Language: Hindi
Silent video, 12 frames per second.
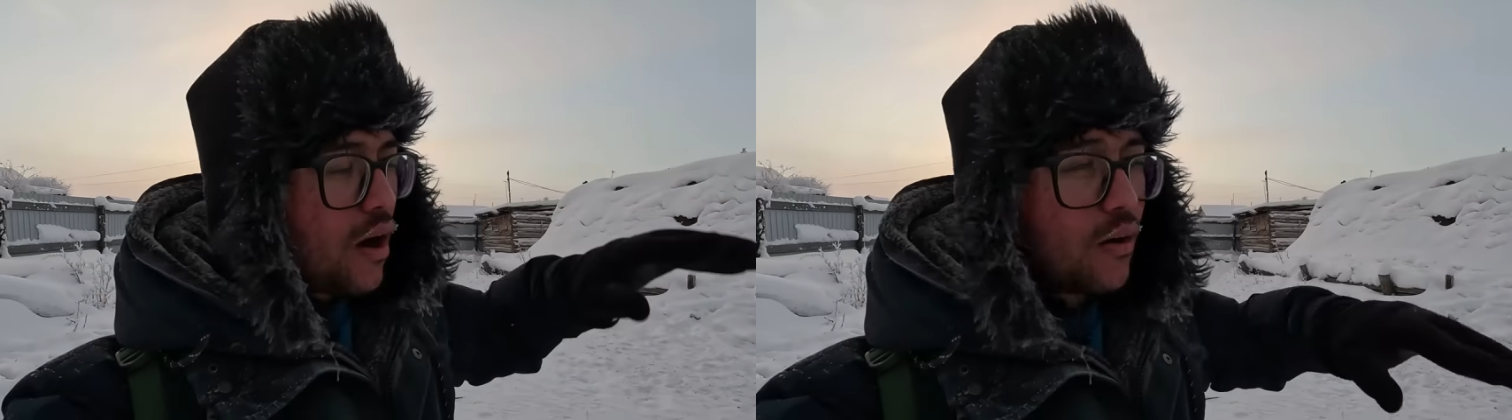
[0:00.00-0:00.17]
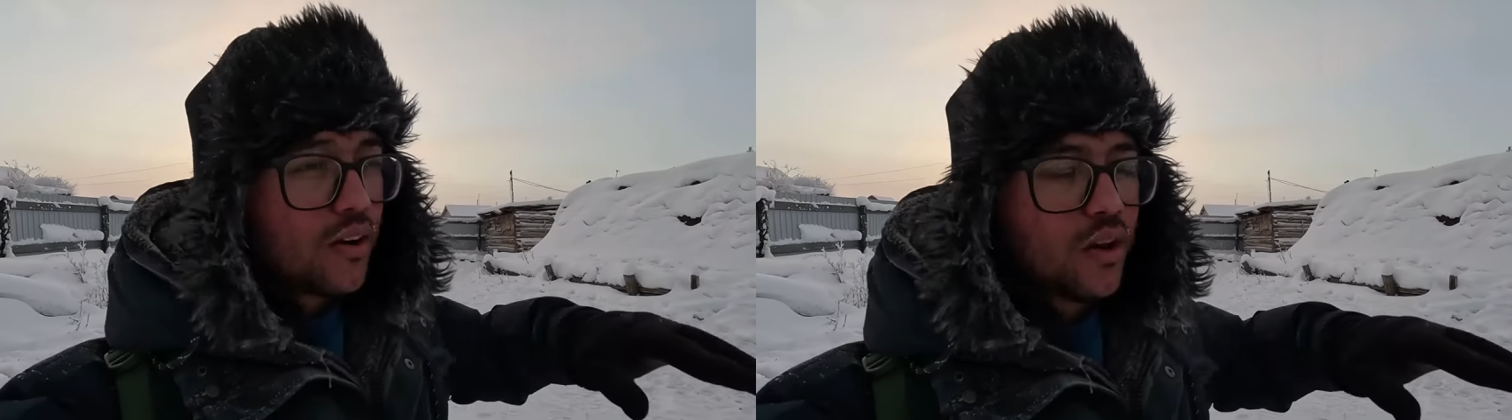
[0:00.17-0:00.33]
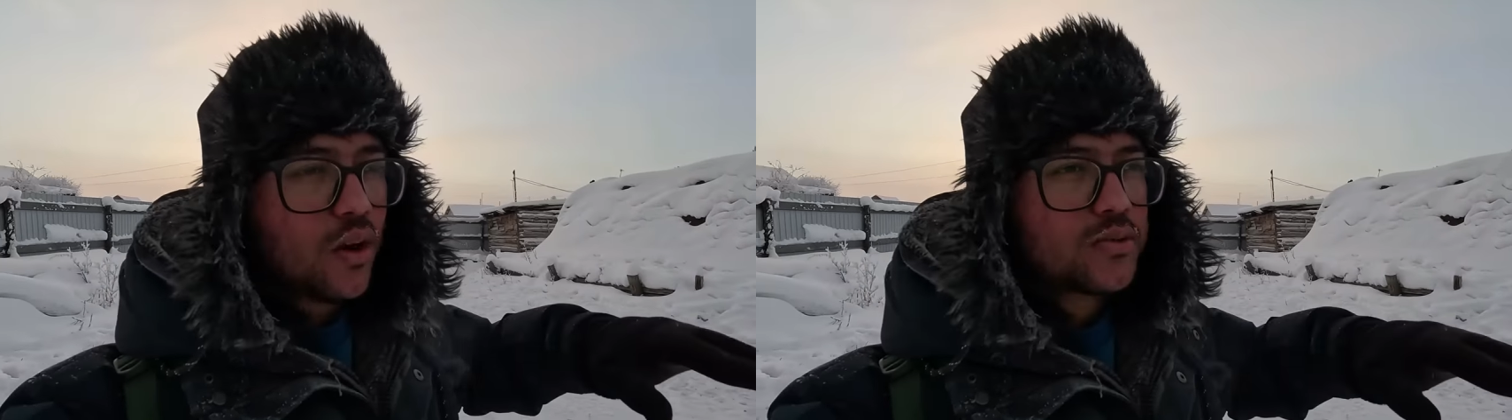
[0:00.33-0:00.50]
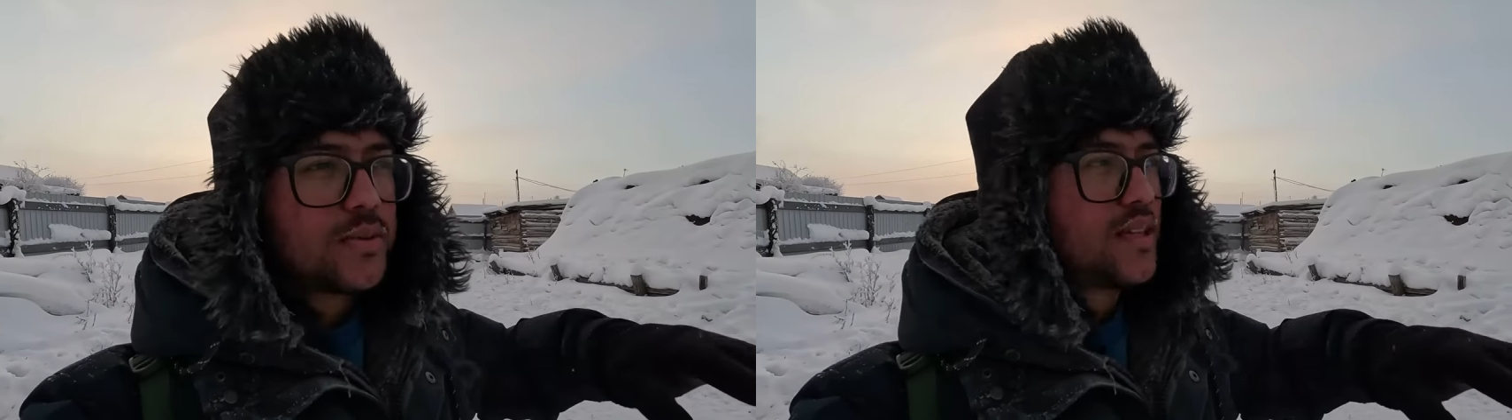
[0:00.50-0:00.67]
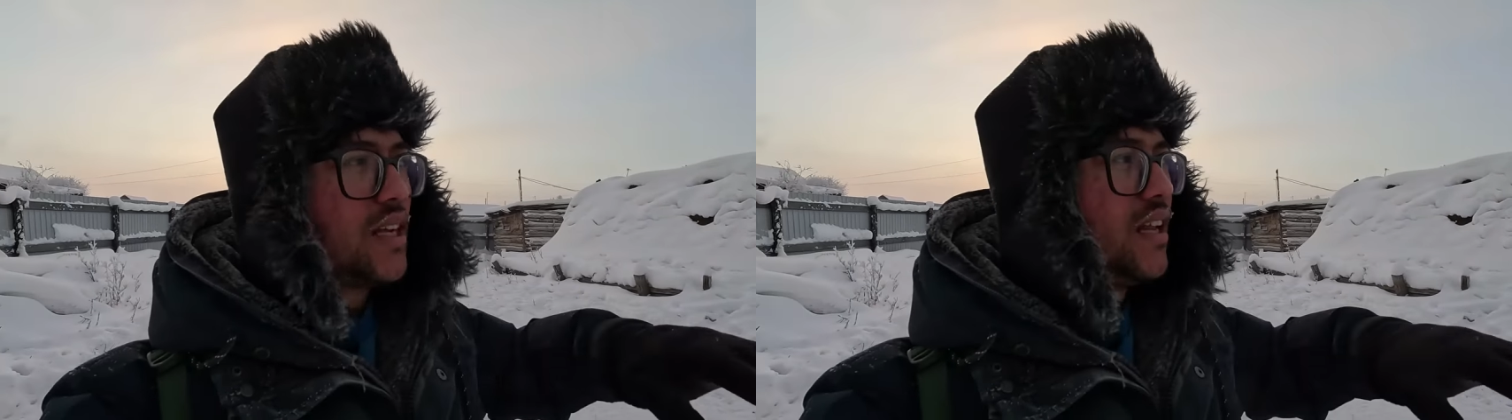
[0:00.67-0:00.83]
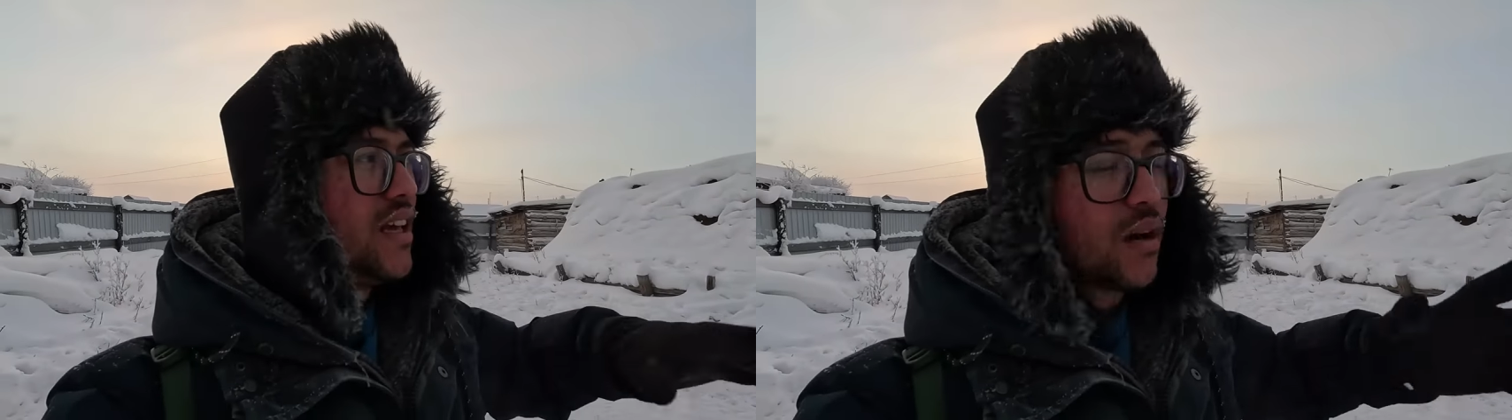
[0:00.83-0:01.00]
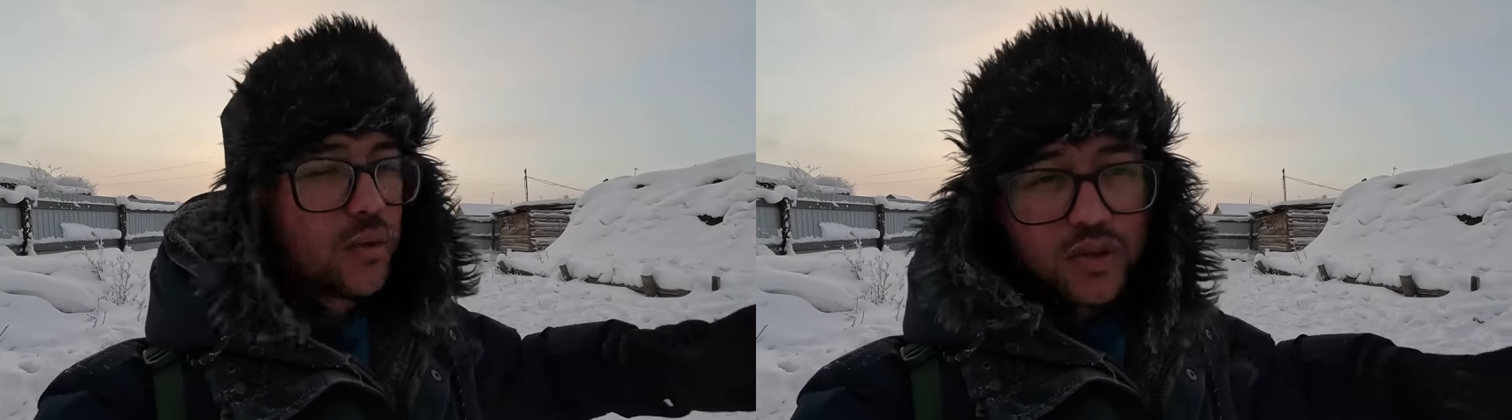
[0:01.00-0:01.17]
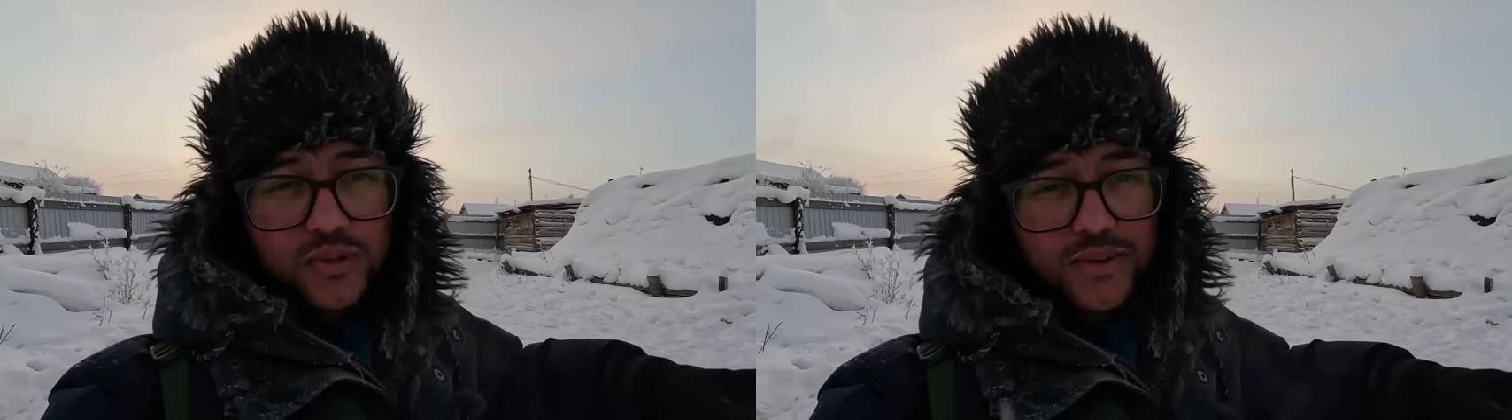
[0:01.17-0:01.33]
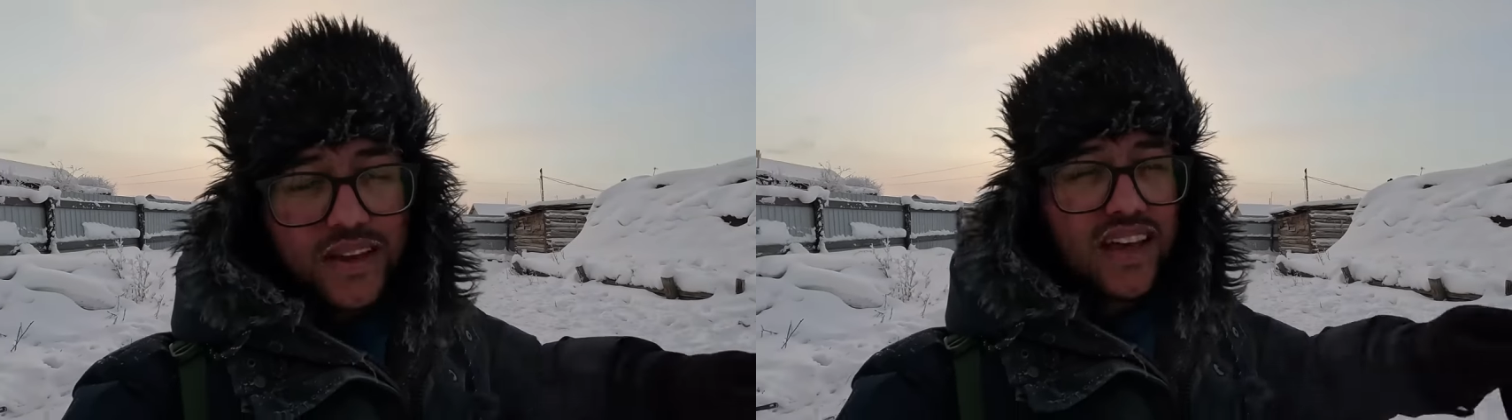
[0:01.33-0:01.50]
गांव के लोग स्पेशली
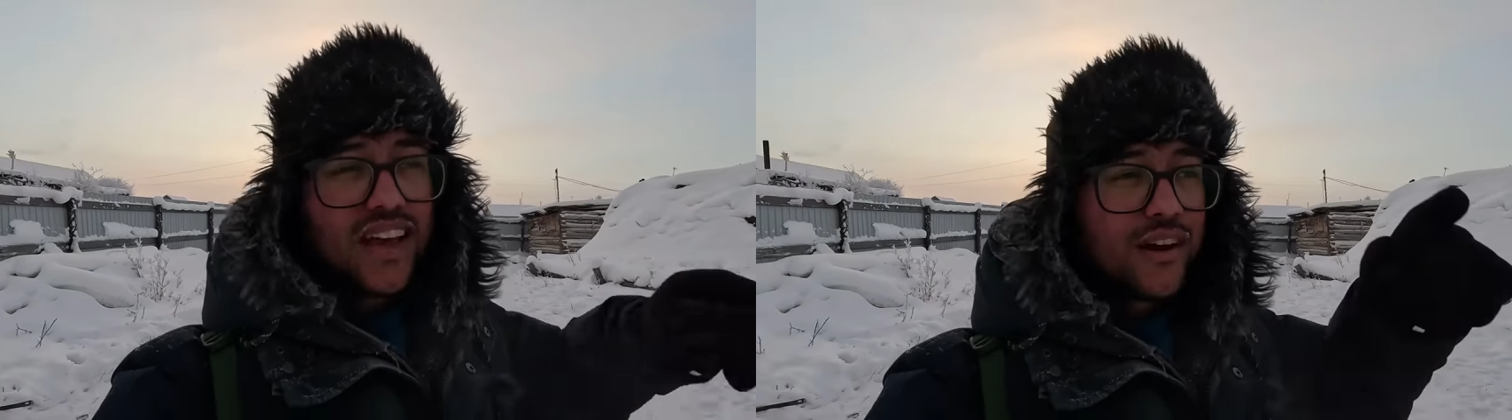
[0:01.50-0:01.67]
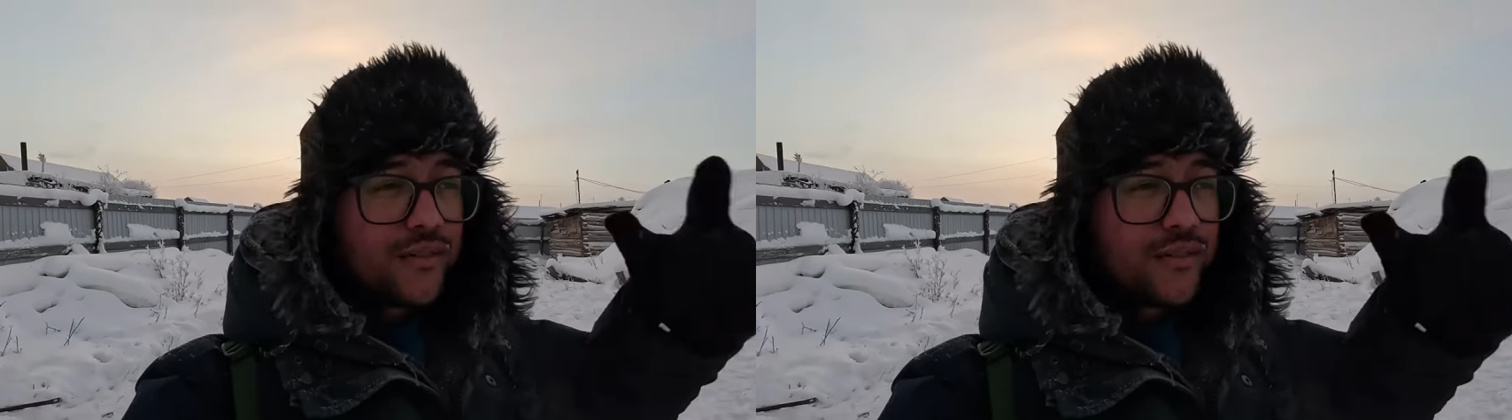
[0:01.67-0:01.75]
यकूट्स में